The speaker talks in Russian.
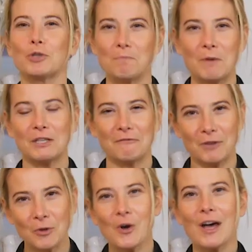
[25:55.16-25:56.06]
будем пить
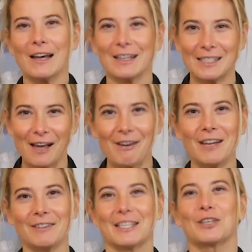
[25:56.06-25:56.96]
вино,
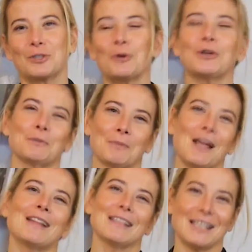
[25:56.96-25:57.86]
разговаривать и строить
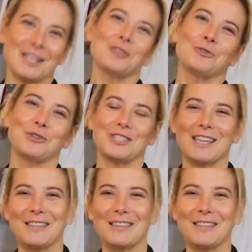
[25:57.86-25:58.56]
планы на следующий